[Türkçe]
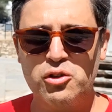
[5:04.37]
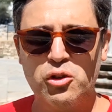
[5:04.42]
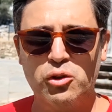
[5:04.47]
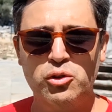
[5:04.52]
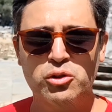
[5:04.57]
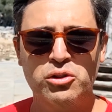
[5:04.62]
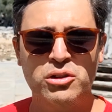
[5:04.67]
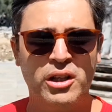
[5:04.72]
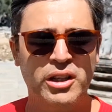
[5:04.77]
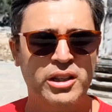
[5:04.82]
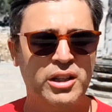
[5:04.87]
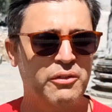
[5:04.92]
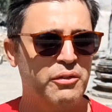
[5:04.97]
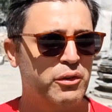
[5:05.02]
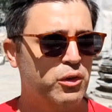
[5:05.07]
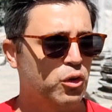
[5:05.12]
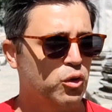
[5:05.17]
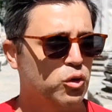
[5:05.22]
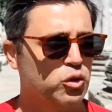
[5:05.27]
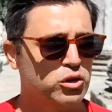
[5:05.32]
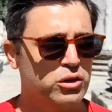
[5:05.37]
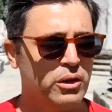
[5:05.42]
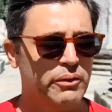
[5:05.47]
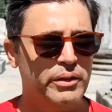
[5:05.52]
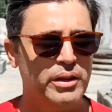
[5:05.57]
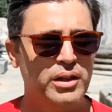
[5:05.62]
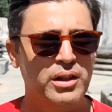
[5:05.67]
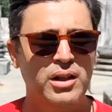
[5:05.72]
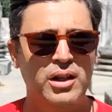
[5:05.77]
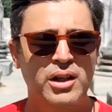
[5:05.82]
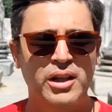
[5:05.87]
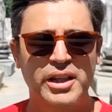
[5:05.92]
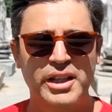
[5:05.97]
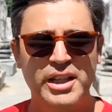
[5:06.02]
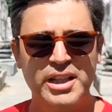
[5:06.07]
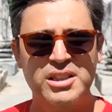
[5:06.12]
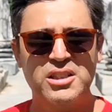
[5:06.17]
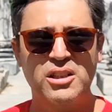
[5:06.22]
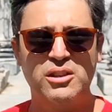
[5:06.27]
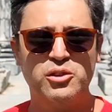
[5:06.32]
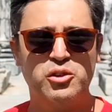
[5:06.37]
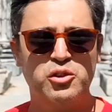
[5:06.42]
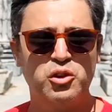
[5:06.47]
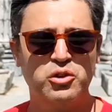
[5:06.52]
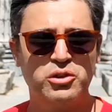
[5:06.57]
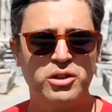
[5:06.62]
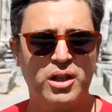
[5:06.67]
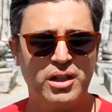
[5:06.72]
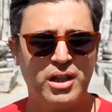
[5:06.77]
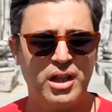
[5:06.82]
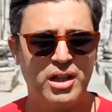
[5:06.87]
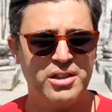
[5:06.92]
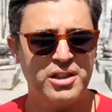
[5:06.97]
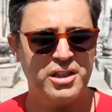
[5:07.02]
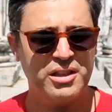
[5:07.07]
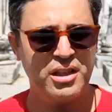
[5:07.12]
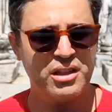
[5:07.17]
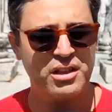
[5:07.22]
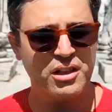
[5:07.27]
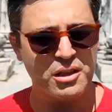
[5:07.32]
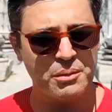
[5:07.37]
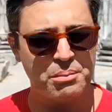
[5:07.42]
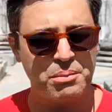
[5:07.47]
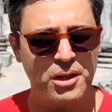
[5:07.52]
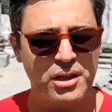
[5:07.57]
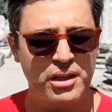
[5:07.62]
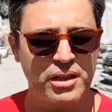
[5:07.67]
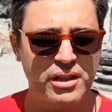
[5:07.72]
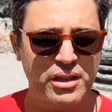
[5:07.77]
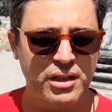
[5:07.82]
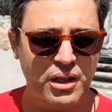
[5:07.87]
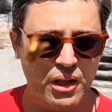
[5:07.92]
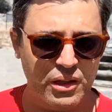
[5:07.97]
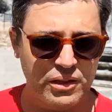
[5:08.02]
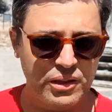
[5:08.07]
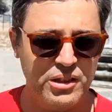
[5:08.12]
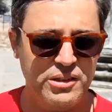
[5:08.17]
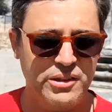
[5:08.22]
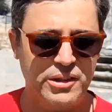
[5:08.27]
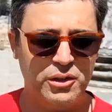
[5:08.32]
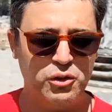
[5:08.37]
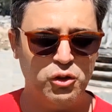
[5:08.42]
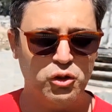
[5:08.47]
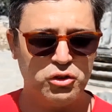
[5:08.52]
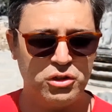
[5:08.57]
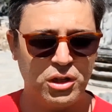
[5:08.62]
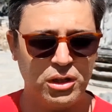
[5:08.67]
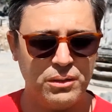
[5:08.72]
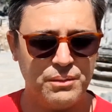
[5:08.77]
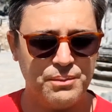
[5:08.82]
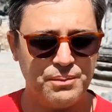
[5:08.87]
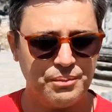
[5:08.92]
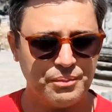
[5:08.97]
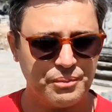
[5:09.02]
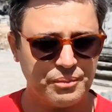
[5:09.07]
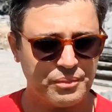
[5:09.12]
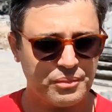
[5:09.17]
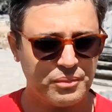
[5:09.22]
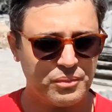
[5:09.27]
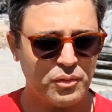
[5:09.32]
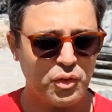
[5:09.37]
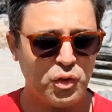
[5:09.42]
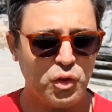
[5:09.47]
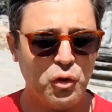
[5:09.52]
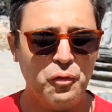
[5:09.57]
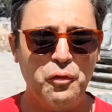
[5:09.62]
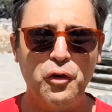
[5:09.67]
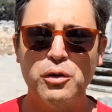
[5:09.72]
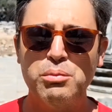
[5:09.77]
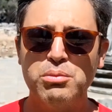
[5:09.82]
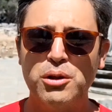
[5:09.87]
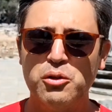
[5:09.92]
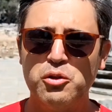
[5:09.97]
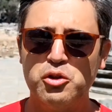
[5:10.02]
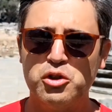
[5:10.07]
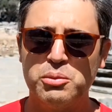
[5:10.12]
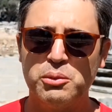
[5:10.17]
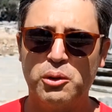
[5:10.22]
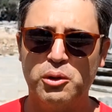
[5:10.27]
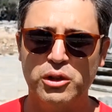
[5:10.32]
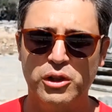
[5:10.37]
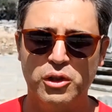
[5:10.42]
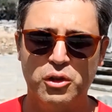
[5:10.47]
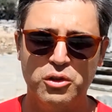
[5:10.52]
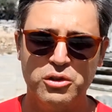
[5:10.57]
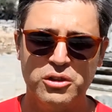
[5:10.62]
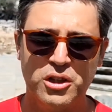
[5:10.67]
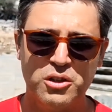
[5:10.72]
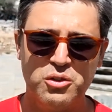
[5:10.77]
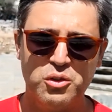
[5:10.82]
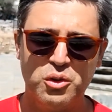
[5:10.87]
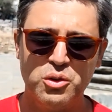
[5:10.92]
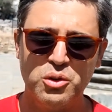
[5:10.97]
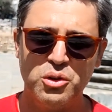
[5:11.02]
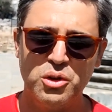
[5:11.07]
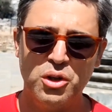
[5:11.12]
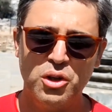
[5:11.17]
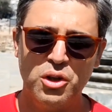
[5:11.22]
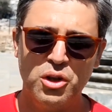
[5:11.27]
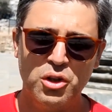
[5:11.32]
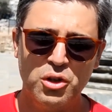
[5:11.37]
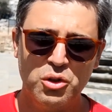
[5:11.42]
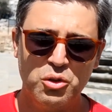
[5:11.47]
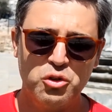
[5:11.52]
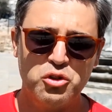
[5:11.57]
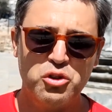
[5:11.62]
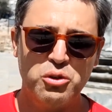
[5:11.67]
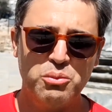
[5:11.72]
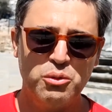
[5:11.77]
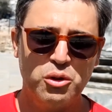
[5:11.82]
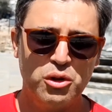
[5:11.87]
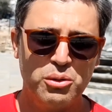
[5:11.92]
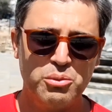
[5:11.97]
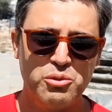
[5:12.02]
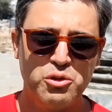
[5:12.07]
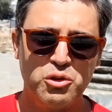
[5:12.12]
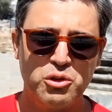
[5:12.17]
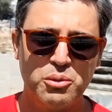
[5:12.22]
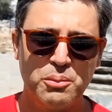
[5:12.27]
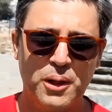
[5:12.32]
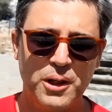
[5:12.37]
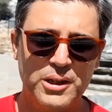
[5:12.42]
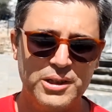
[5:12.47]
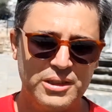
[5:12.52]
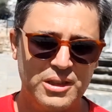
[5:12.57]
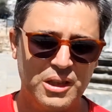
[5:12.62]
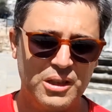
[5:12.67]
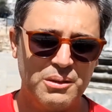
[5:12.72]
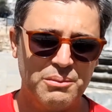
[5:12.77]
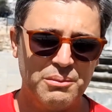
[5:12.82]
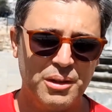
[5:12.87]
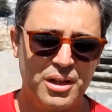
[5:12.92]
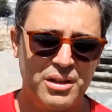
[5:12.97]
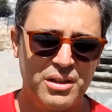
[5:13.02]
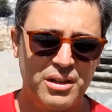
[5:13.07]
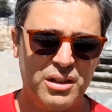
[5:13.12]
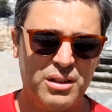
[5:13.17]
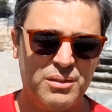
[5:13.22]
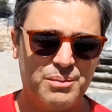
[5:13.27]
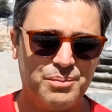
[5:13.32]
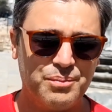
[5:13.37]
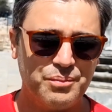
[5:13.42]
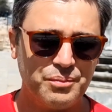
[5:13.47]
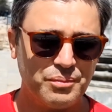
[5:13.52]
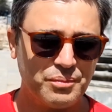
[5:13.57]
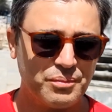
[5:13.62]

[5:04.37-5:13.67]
geniş olursa, hedefin olursa ve iyi çalışıyorsan, gerçekten rakipleri iyi analiz ediyorsan o formdan düşme olayı olacağını çok düşünmüyorum. Çünkü bazı takımlar da